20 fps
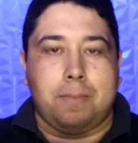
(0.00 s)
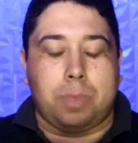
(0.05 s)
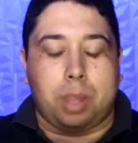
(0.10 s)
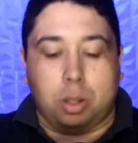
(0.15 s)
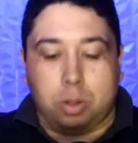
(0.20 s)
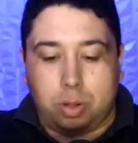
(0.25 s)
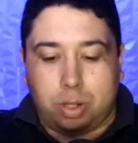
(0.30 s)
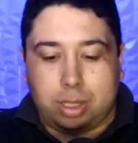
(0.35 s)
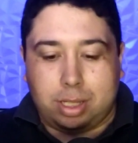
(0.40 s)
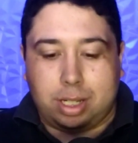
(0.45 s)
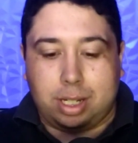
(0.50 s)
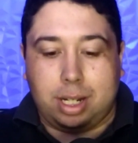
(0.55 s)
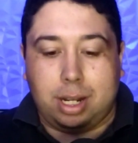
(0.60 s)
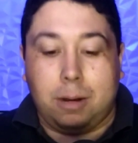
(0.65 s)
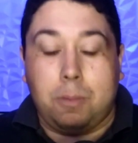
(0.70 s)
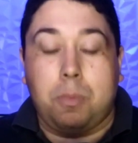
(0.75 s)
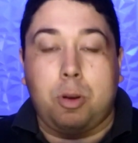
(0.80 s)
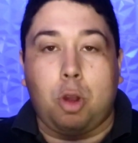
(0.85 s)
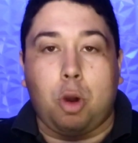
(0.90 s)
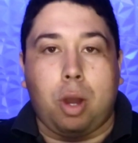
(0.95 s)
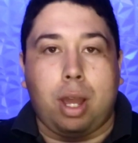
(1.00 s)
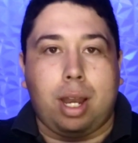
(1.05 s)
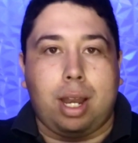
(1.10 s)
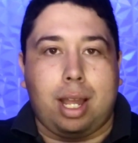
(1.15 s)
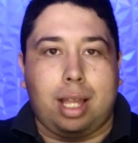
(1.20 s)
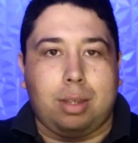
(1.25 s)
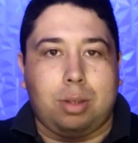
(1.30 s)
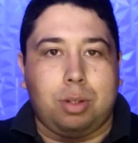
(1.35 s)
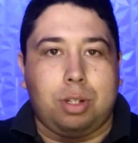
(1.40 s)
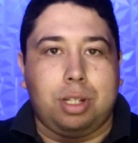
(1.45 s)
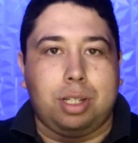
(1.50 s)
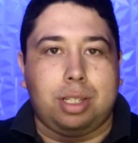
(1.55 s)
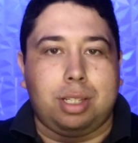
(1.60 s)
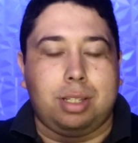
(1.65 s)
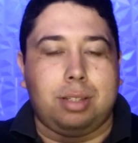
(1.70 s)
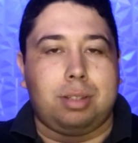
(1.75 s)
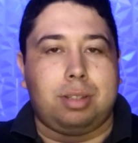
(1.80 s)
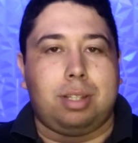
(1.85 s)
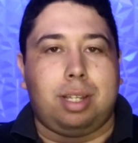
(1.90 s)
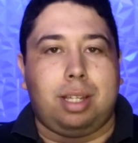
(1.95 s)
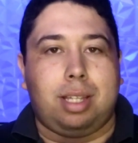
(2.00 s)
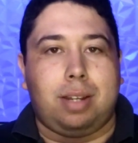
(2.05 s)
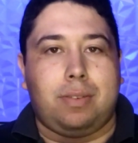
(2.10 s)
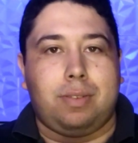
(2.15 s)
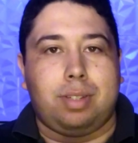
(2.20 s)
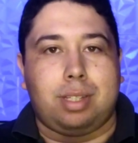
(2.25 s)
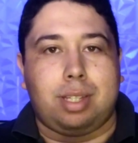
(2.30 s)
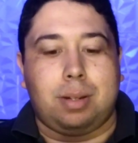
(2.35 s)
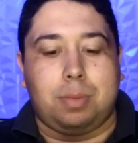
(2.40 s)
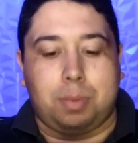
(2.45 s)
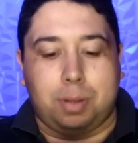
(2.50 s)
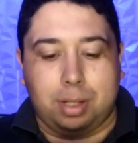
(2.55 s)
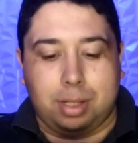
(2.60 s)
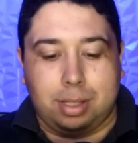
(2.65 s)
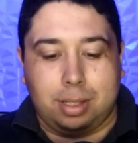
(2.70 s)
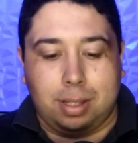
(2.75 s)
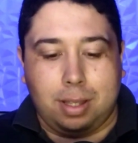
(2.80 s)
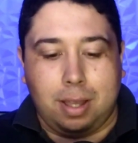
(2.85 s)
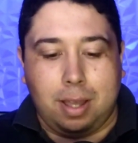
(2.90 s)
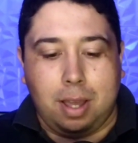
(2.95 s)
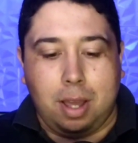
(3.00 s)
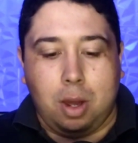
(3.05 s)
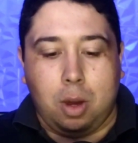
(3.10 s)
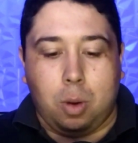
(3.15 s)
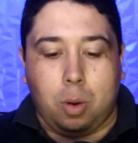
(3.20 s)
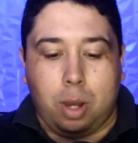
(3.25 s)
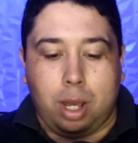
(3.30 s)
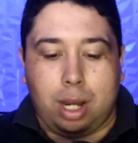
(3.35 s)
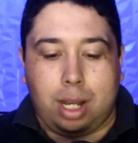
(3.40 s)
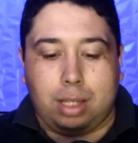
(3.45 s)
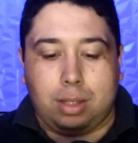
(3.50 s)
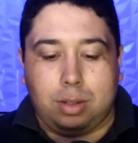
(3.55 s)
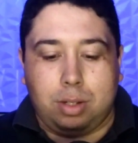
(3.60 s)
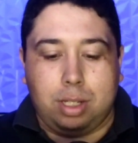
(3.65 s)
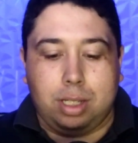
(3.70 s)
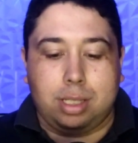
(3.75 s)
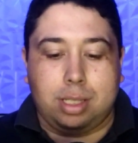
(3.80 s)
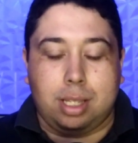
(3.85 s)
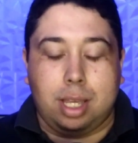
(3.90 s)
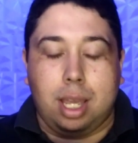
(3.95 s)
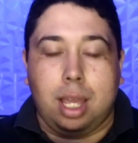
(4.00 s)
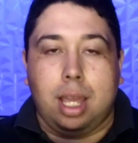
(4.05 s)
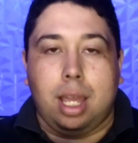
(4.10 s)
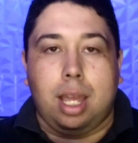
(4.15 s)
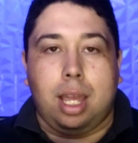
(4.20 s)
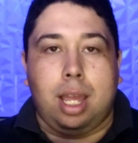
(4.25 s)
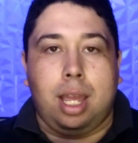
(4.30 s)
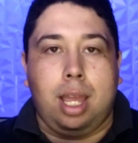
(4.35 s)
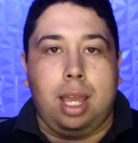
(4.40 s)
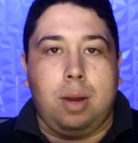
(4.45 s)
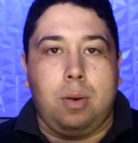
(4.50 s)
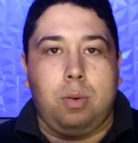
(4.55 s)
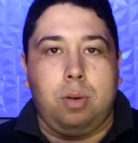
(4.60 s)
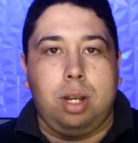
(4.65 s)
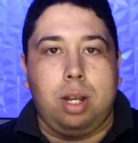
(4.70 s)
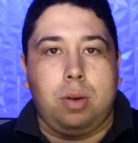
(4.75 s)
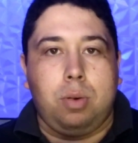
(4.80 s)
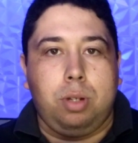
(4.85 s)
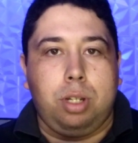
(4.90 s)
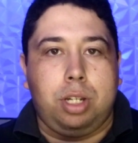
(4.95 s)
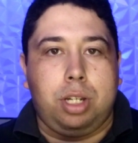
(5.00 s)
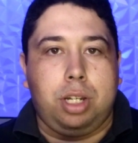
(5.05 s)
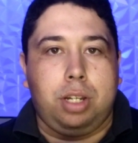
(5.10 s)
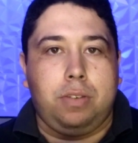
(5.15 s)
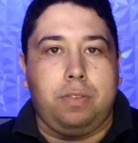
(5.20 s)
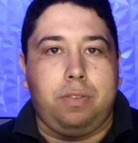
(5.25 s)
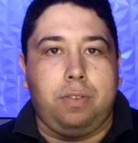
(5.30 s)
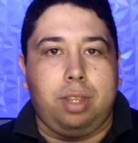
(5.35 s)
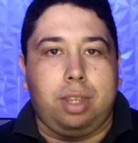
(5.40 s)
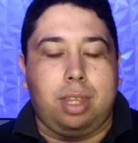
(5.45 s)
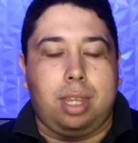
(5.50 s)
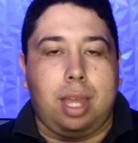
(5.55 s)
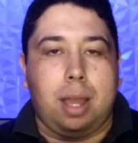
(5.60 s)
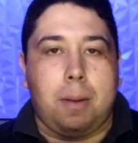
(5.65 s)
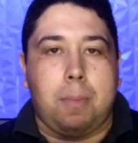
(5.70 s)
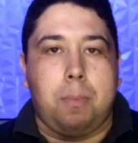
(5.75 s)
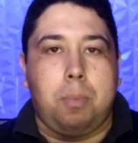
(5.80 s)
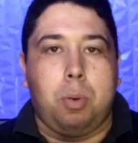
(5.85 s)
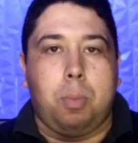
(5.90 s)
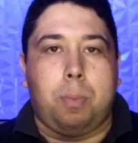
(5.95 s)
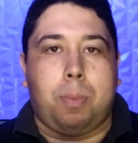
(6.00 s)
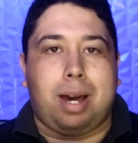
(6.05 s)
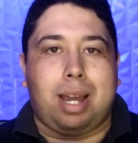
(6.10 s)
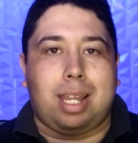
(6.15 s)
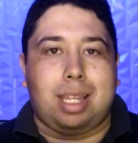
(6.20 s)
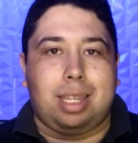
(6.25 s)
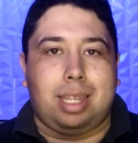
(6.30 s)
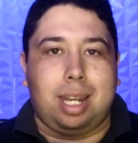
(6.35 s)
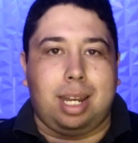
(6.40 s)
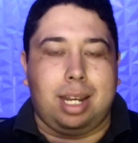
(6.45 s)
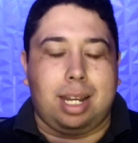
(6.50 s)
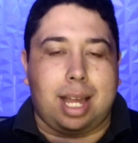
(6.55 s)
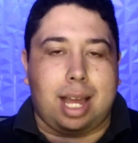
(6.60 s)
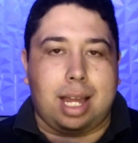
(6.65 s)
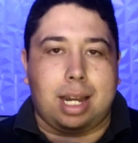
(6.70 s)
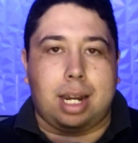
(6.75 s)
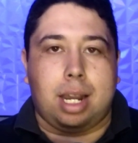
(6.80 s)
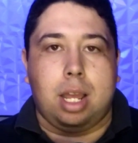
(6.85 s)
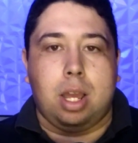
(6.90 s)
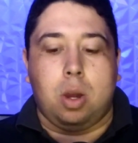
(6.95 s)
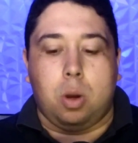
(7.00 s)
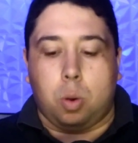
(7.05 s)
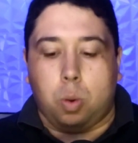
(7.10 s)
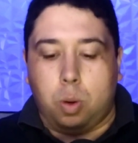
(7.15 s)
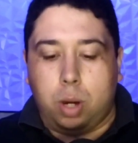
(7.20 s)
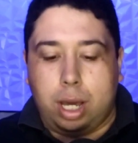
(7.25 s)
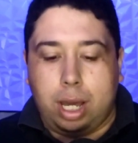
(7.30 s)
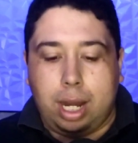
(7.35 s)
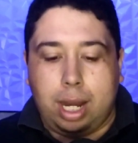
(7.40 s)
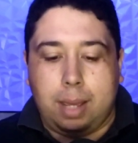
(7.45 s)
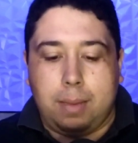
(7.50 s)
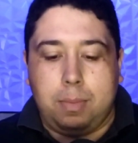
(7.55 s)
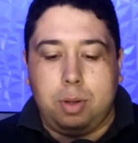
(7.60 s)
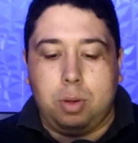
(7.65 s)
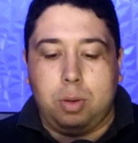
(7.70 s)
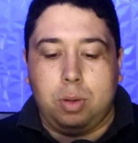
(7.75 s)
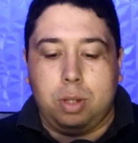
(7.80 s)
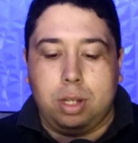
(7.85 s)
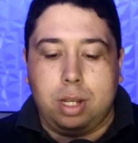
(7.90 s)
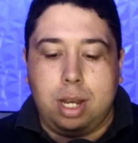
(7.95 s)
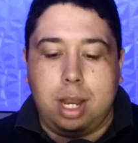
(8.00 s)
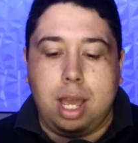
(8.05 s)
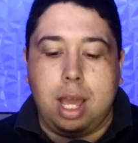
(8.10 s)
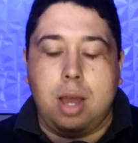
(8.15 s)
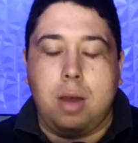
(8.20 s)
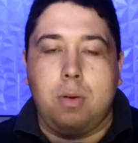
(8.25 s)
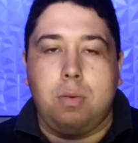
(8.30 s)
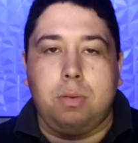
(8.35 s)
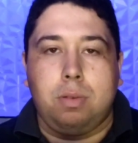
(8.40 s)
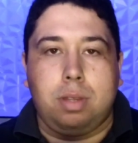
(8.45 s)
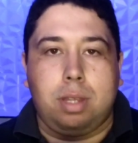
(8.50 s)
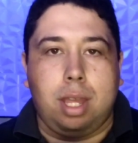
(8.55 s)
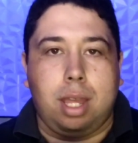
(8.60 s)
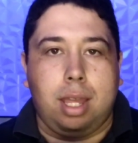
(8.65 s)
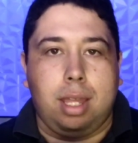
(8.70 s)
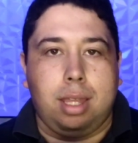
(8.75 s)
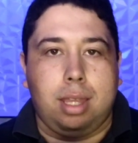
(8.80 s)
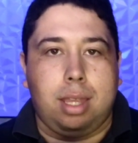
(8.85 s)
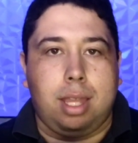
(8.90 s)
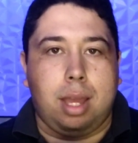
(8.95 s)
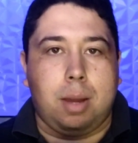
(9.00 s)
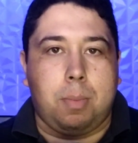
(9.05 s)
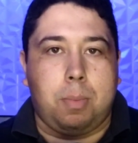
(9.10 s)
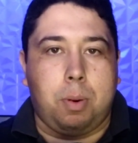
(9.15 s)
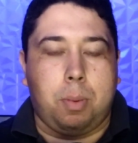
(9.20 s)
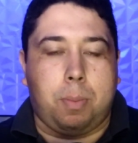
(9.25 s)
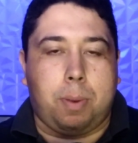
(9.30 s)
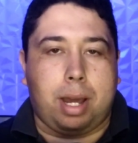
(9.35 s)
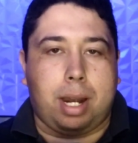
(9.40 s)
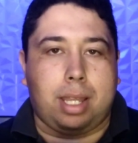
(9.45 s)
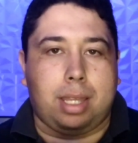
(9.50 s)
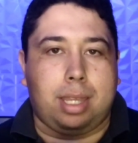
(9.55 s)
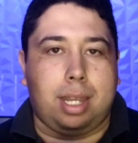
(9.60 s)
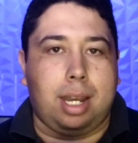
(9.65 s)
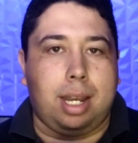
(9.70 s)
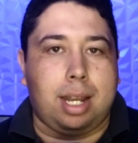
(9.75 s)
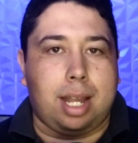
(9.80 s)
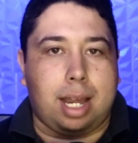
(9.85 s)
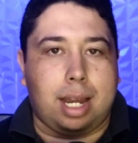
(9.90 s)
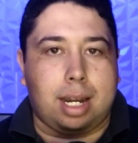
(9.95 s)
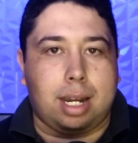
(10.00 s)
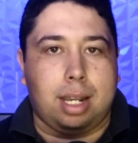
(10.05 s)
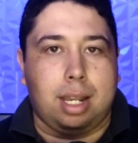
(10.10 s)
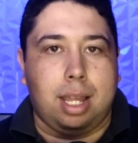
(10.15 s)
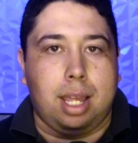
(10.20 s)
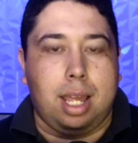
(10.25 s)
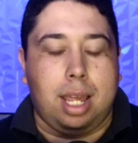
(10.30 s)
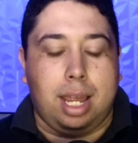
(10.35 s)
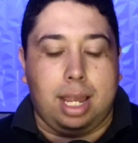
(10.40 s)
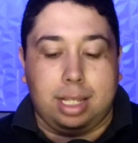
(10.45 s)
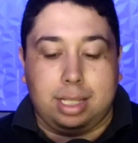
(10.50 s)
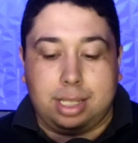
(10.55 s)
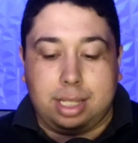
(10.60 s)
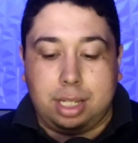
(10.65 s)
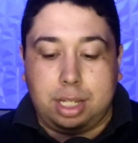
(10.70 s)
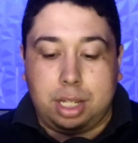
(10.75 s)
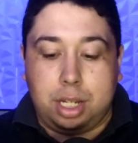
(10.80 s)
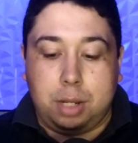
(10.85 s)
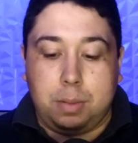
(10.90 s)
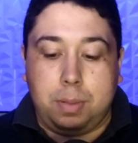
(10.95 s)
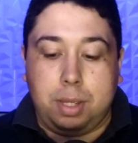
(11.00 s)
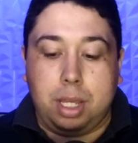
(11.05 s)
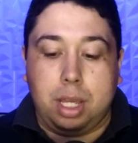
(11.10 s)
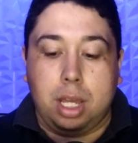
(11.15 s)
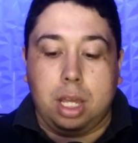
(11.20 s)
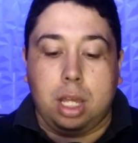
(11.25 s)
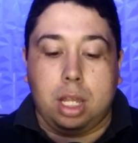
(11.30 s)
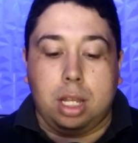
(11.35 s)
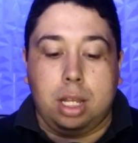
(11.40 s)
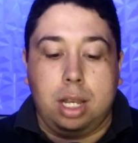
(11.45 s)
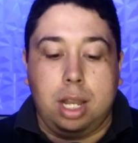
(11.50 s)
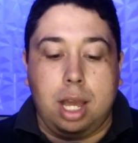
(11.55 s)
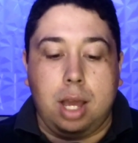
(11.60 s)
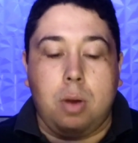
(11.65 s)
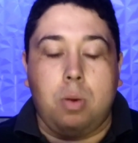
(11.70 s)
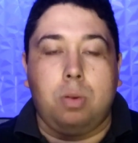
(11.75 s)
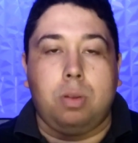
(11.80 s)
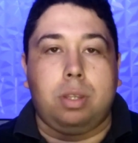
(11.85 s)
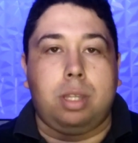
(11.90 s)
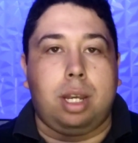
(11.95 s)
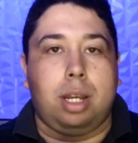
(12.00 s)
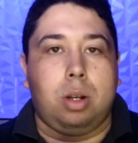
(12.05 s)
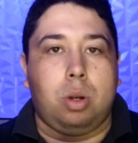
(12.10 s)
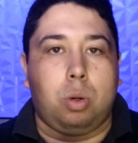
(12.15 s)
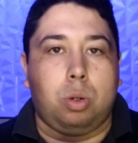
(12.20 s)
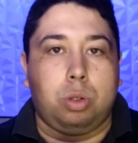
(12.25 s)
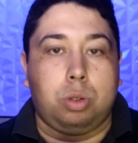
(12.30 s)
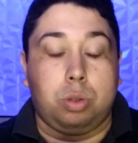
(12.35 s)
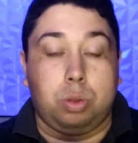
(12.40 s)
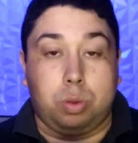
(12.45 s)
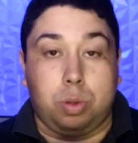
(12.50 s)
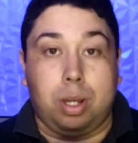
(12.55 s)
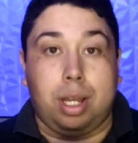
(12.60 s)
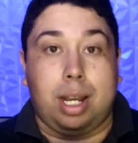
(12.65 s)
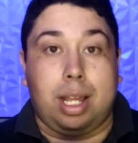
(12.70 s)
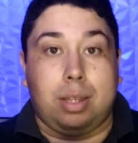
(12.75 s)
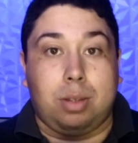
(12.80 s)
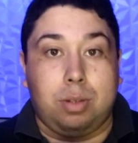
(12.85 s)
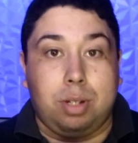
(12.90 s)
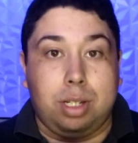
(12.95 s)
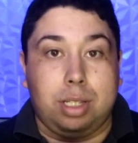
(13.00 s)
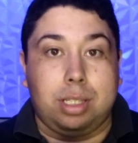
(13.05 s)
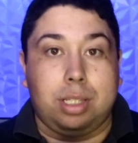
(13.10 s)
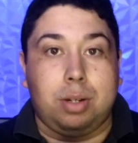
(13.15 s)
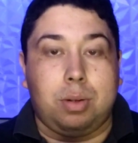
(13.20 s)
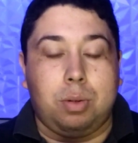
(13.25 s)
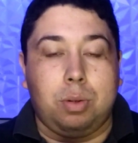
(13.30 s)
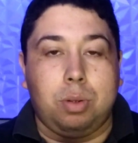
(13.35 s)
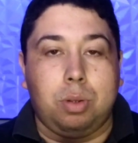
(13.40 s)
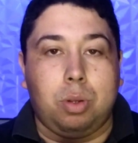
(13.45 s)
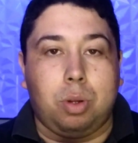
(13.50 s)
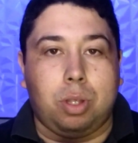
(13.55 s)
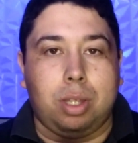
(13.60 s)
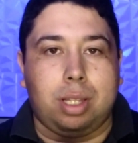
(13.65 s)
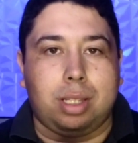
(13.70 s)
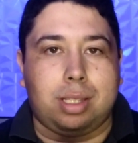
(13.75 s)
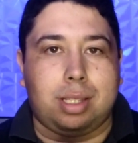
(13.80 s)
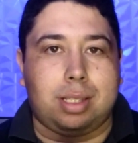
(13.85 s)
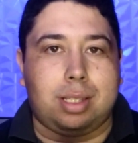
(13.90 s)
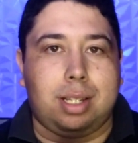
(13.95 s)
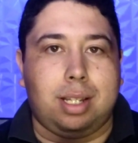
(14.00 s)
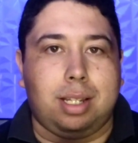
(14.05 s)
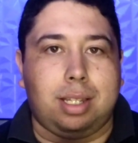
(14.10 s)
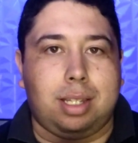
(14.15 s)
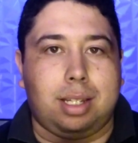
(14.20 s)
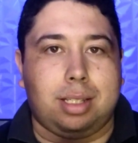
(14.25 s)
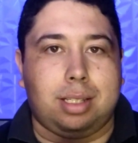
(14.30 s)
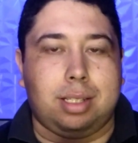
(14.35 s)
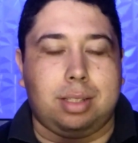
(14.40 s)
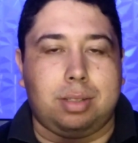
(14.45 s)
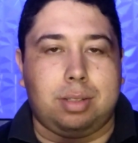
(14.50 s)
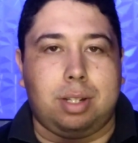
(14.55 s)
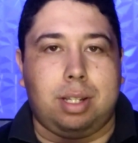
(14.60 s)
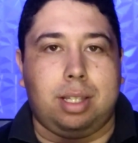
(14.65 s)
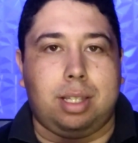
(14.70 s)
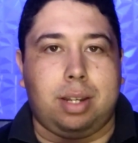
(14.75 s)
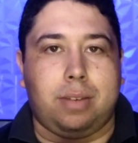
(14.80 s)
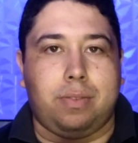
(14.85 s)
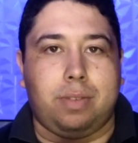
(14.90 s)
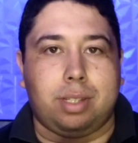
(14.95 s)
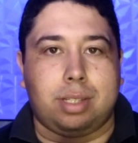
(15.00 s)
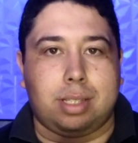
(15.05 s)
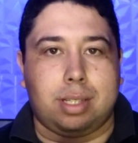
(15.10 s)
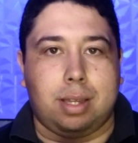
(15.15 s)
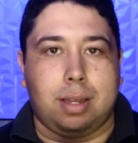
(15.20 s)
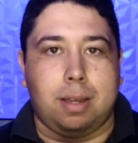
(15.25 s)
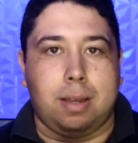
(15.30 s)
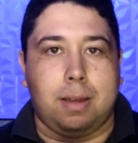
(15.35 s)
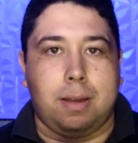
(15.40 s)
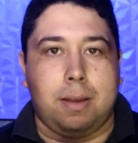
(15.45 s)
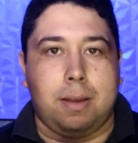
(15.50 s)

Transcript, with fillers: Não tô exagerando porque o Renato disse isso na entrevista depois. O Renato disse: eu não tive tempo para treinar. O Grêmio não tem tempo para treinar. Esse time não treinou junto. O Renato disse com todas as letras isso na entrevista.